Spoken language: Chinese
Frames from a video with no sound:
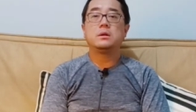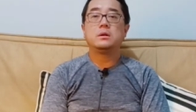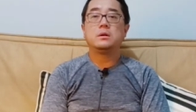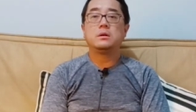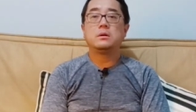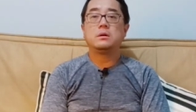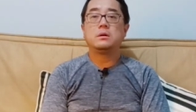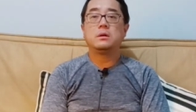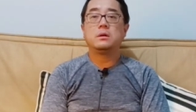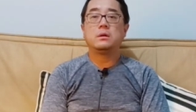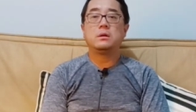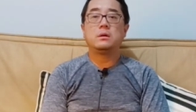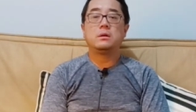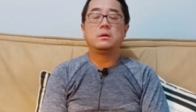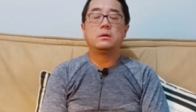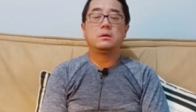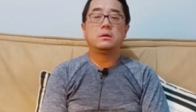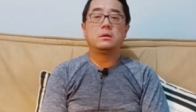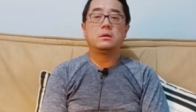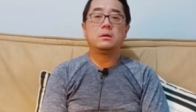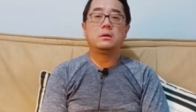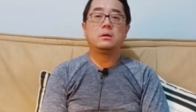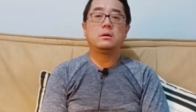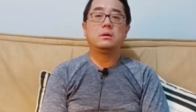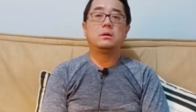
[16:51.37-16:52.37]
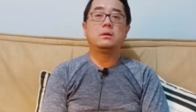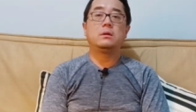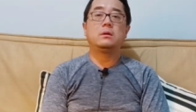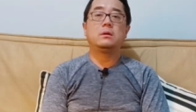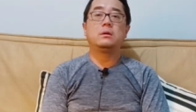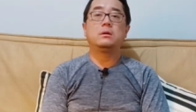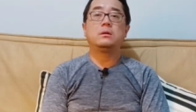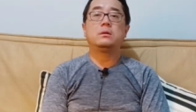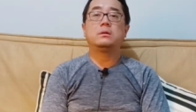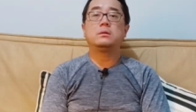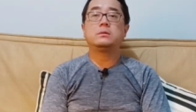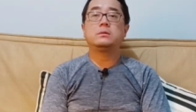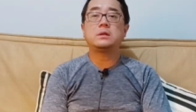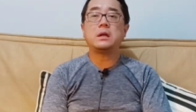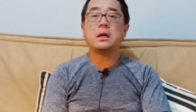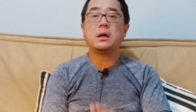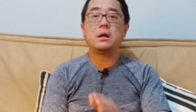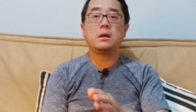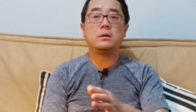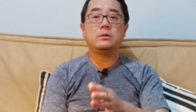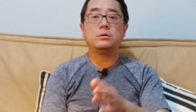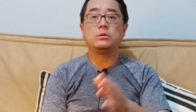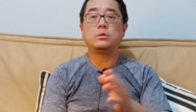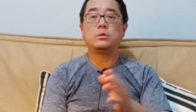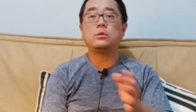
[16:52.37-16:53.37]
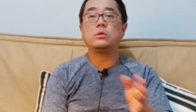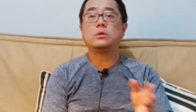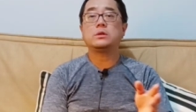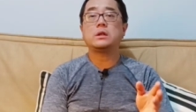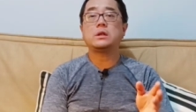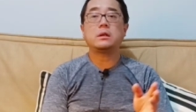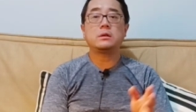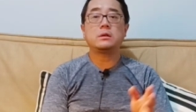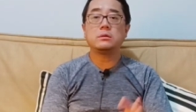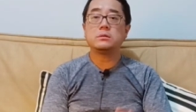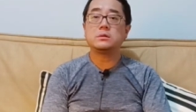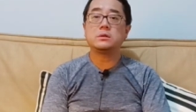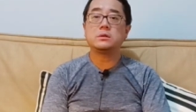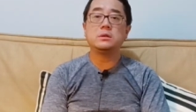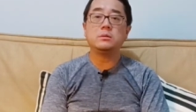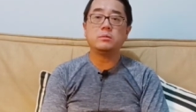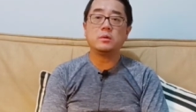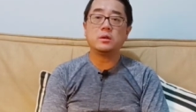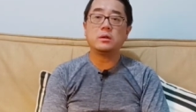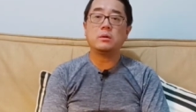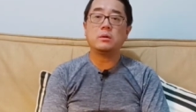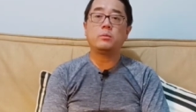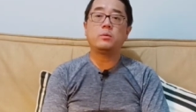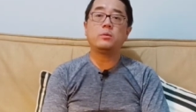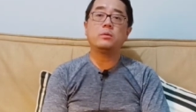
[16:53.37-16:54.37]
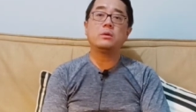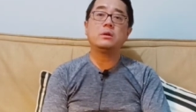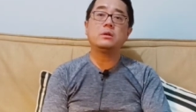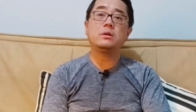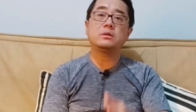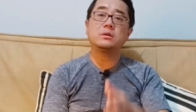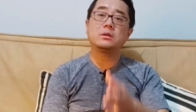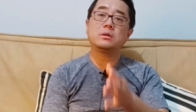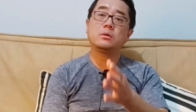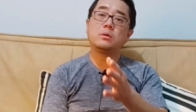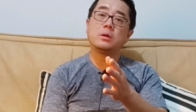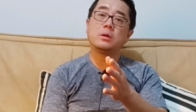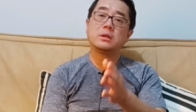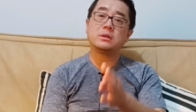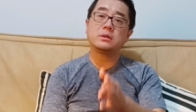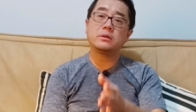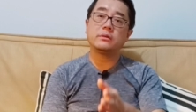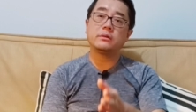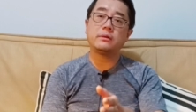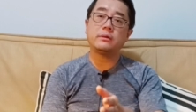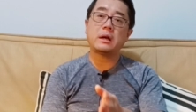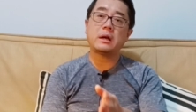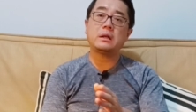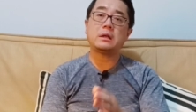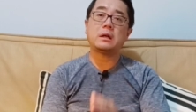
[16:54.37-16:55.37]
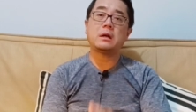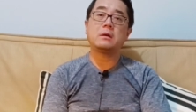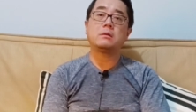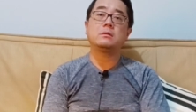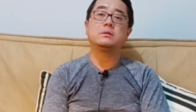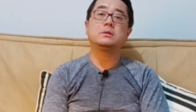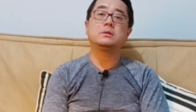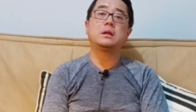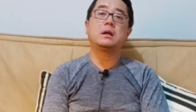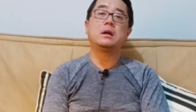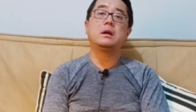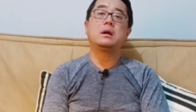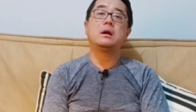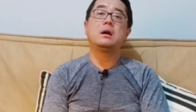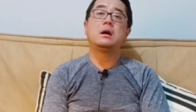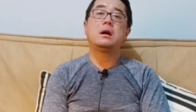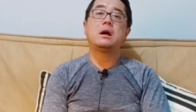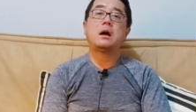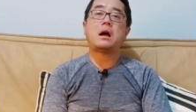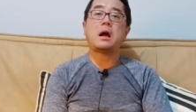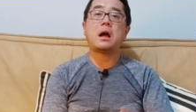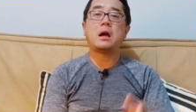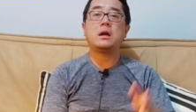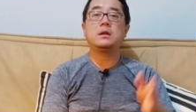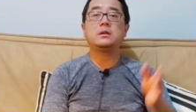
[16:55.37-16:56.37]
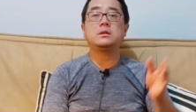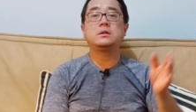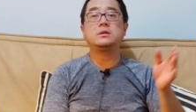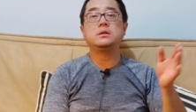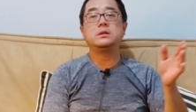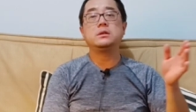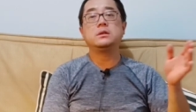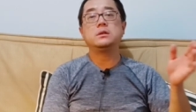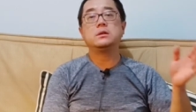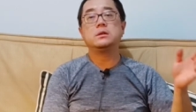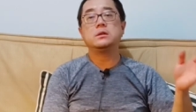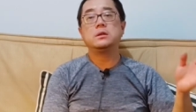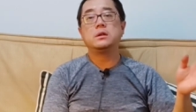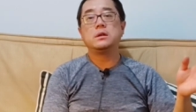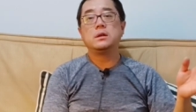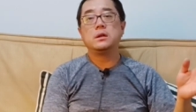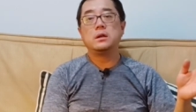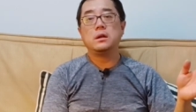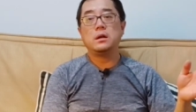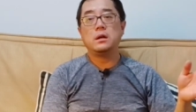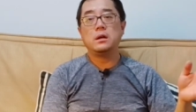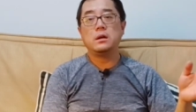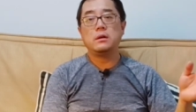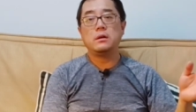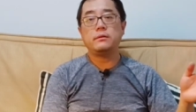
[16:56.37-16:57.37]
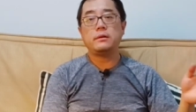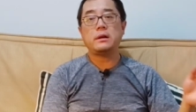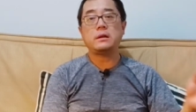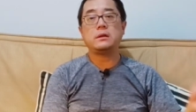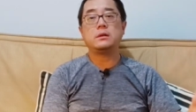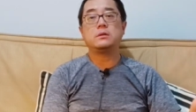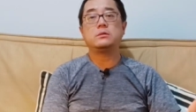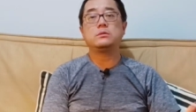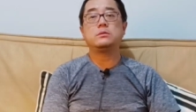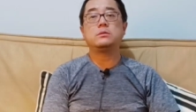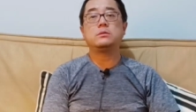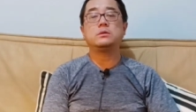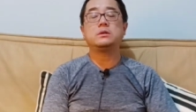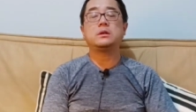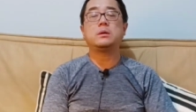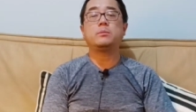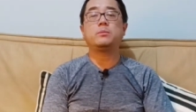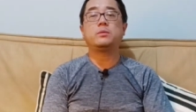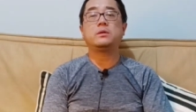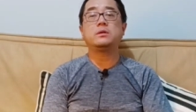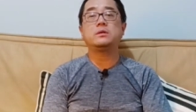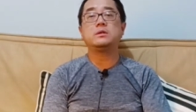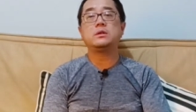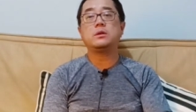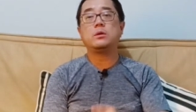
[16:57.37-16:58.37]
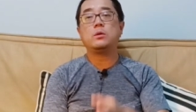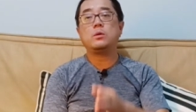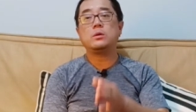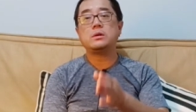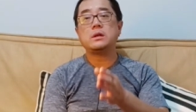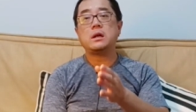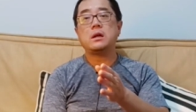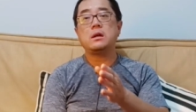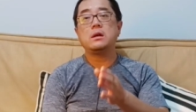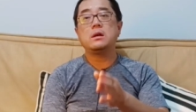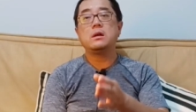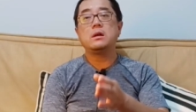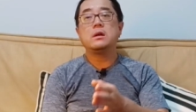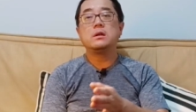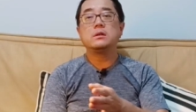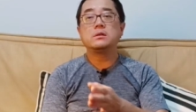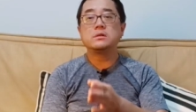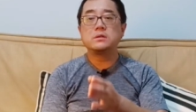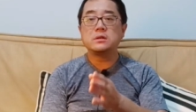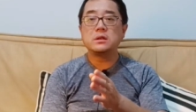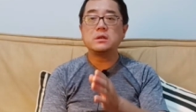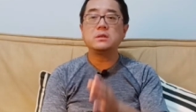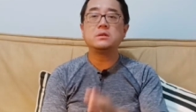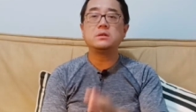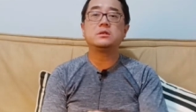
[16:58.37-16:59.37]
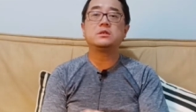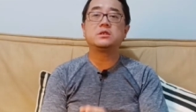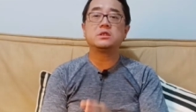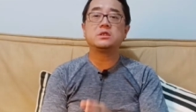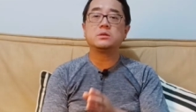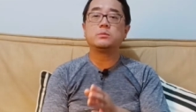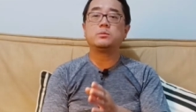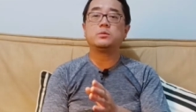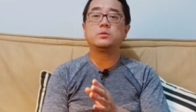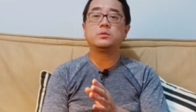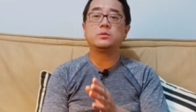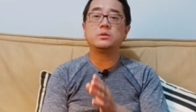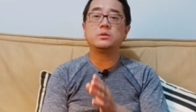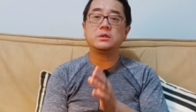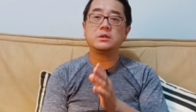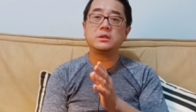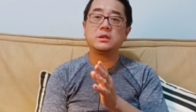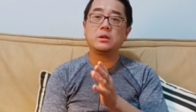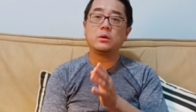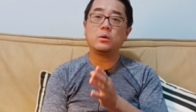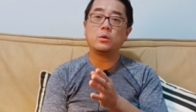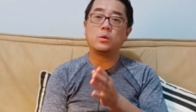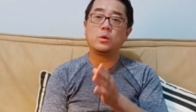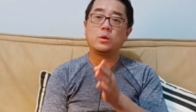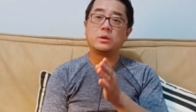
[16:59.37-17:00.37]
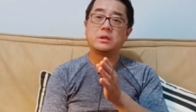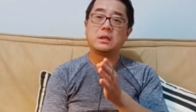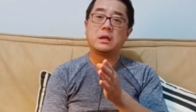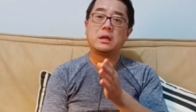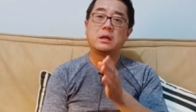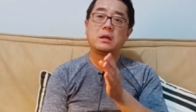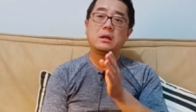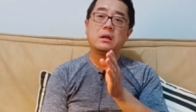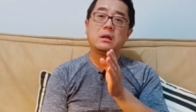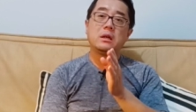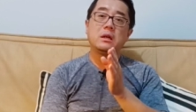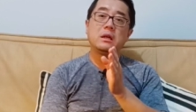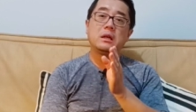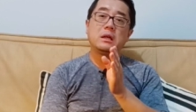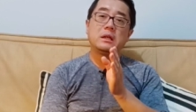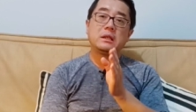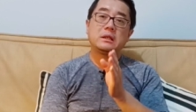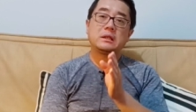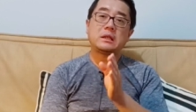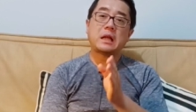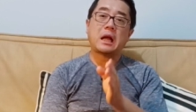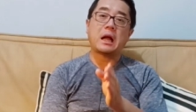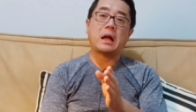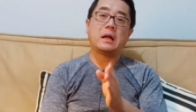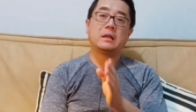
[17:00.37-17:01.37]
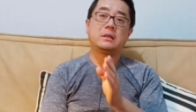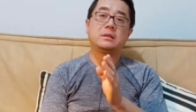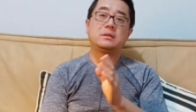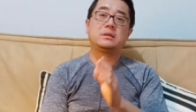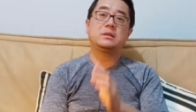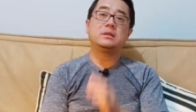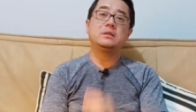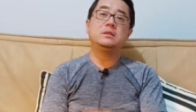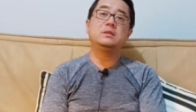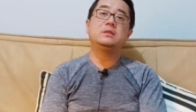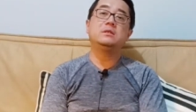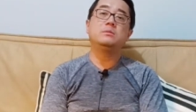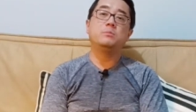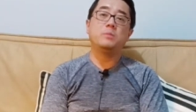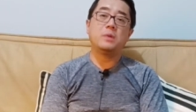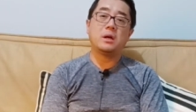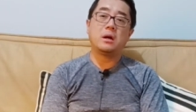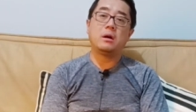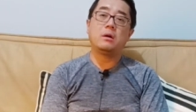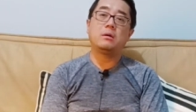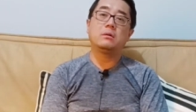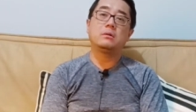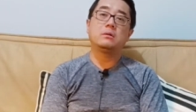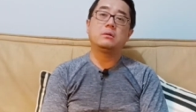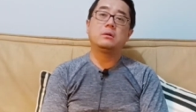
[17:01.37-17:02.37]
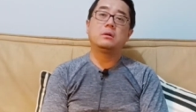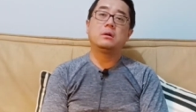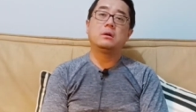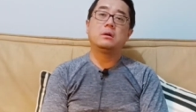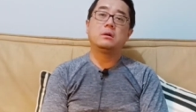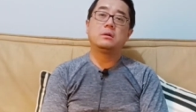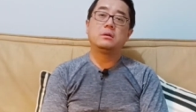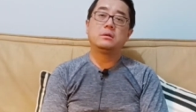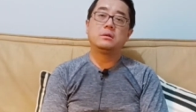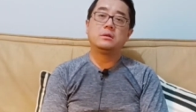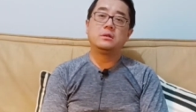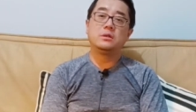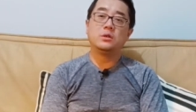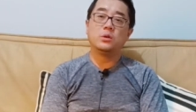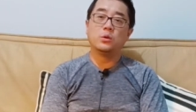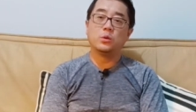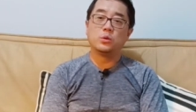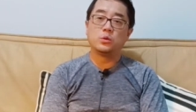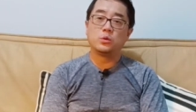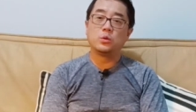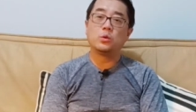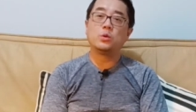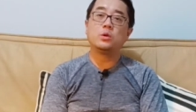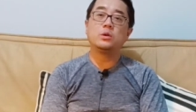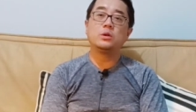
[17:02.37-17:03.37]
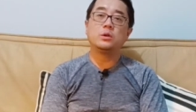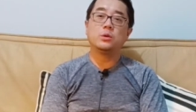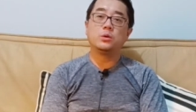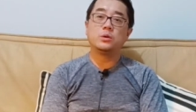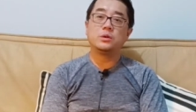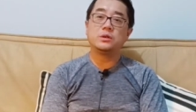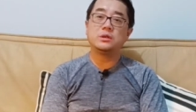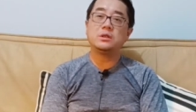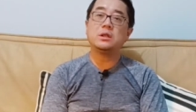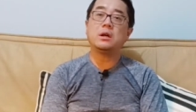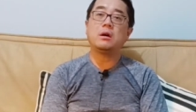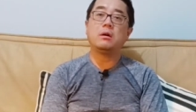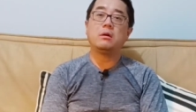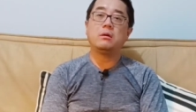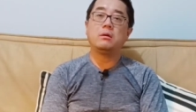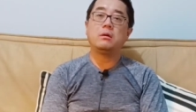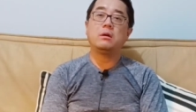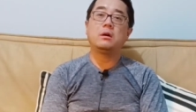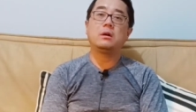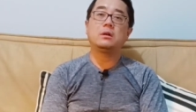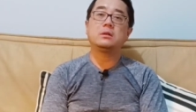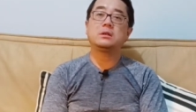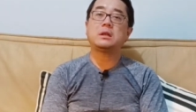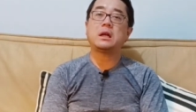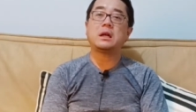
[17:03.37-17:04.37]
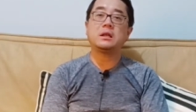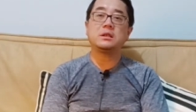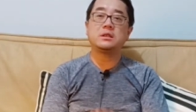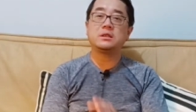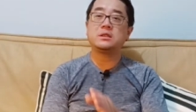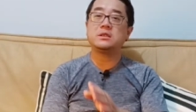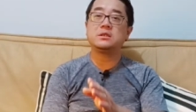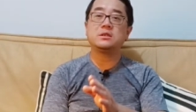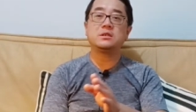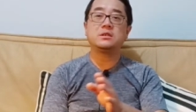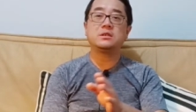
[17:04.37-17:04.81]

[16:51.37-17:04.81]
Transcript: 呃呃，在很多国家都是一模一样，不论这个国家是发达国家，还是一个呃发展中国家，不论这个国家，甚至不论这个国家打的这个疫苗有多有效啊，它其实